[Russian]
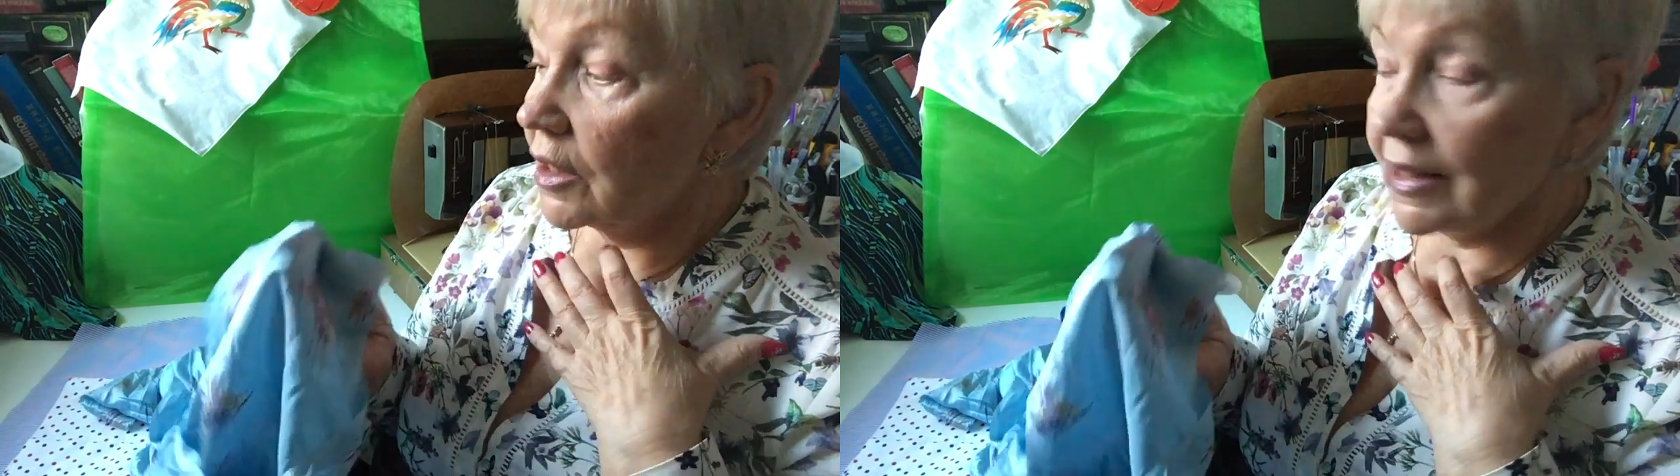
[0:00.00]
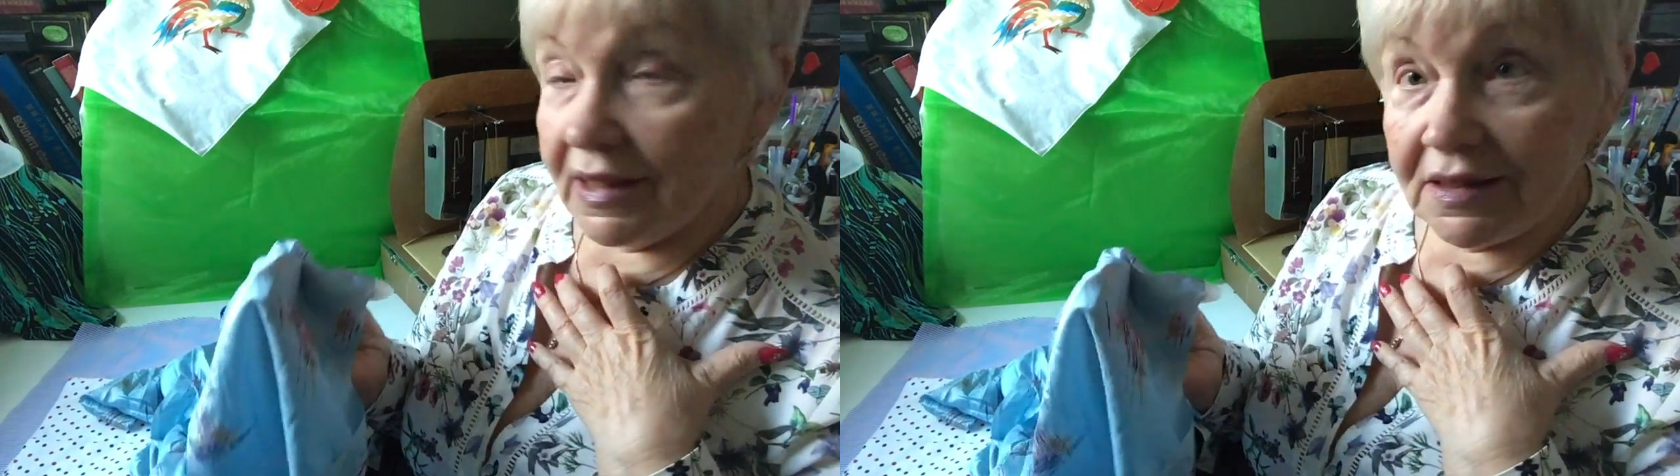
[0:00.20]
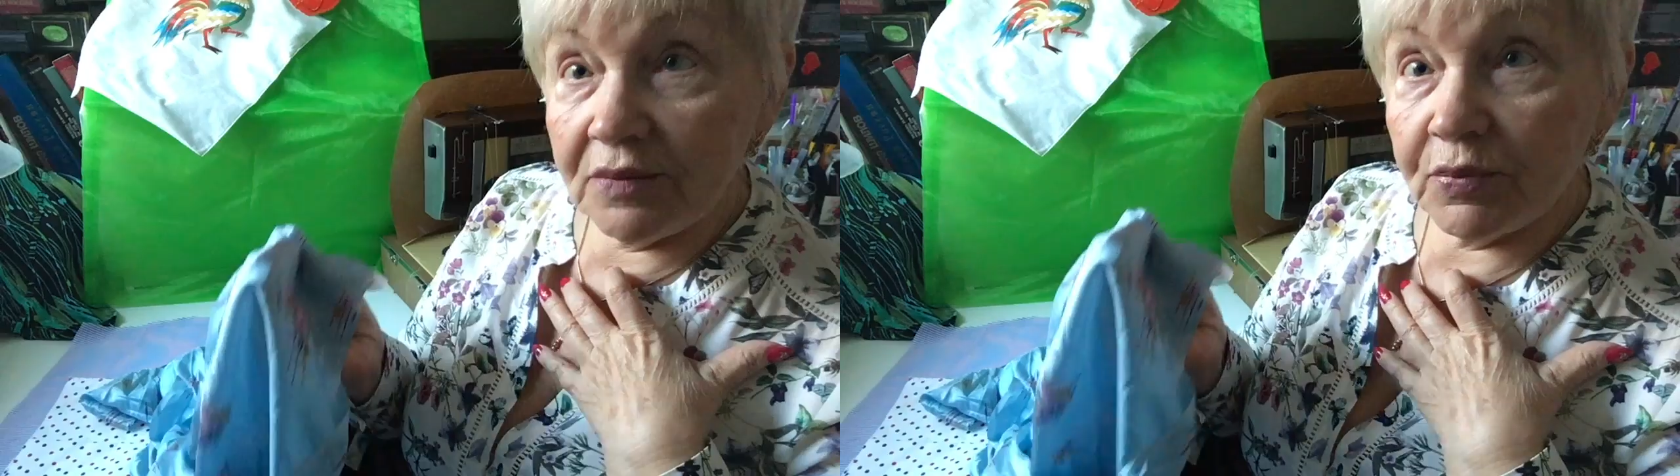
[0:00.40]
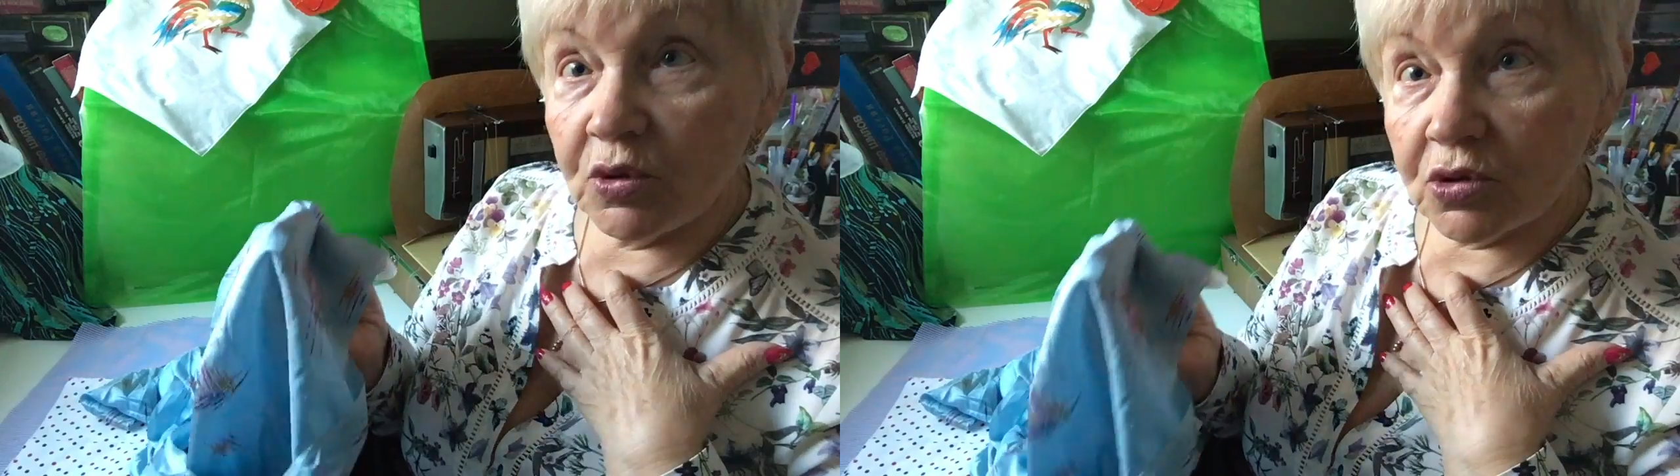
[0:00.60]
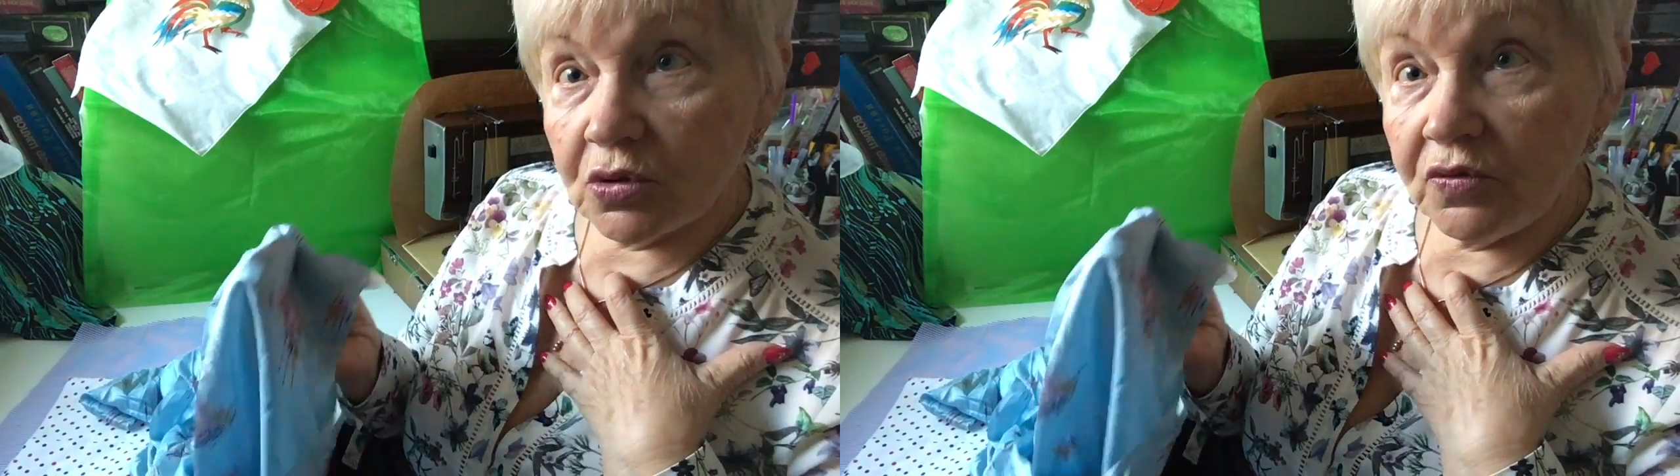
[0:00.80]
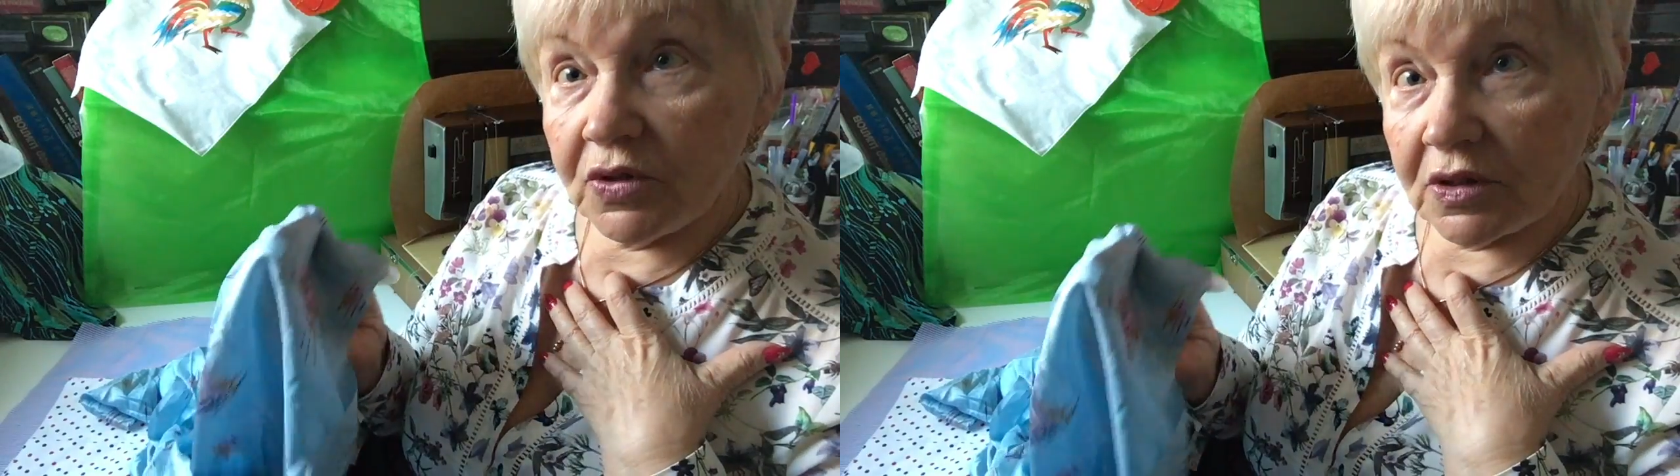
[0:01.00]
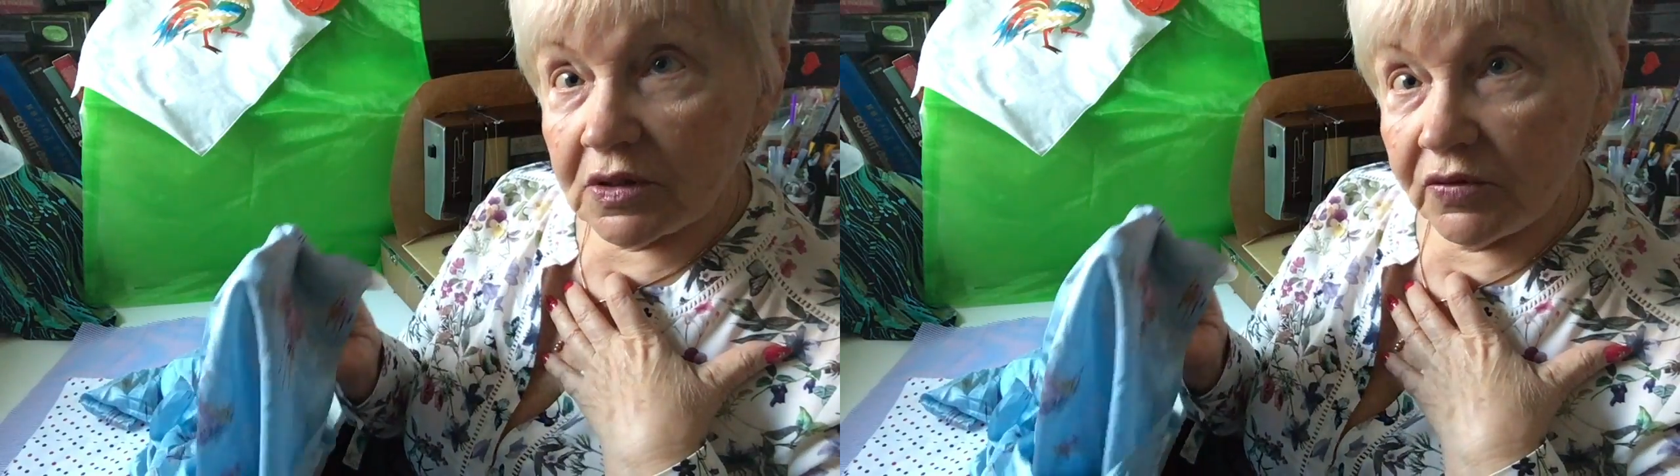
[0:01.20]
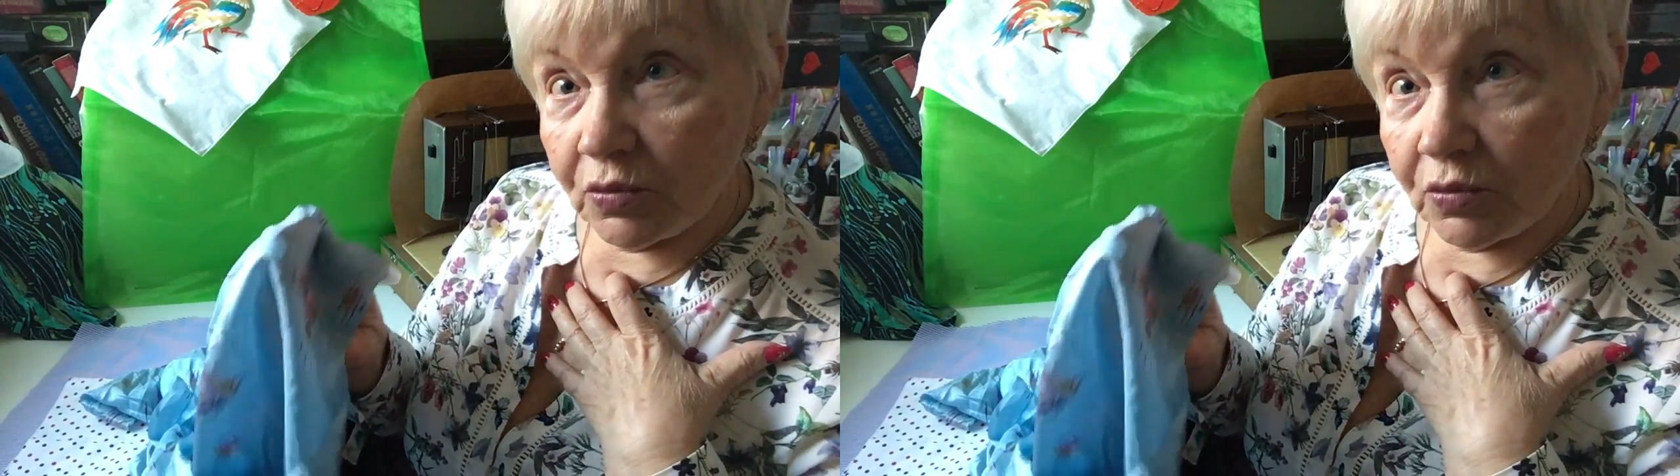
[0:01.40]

Если при условии, если вы